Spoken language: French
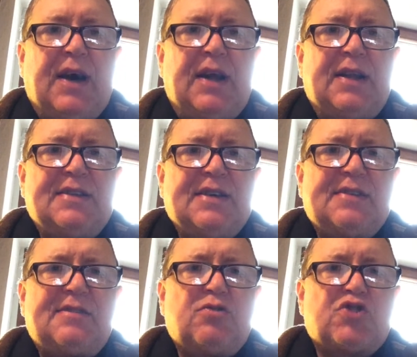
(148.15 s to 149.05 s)
à la
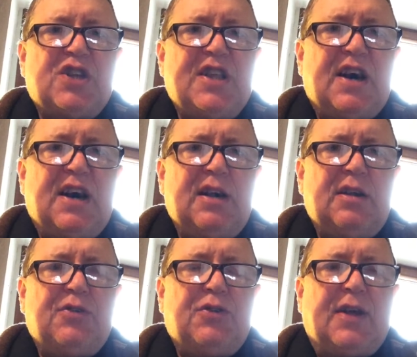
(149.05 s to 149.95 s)
direction
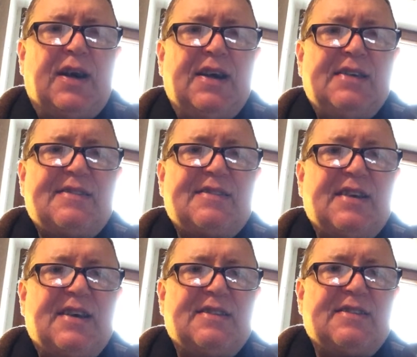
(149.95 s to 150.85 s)
générale de la
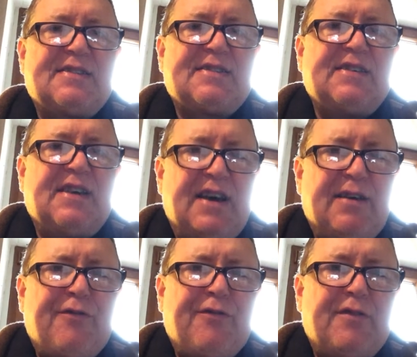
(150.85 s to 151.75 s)

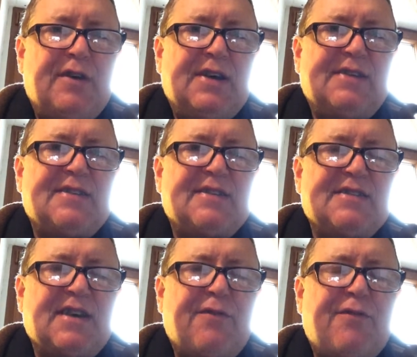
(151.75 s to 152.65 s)
SNCF,
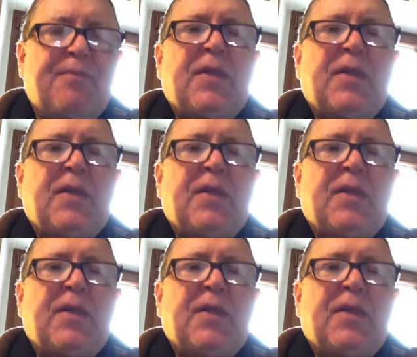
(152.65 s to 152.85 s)
SNCF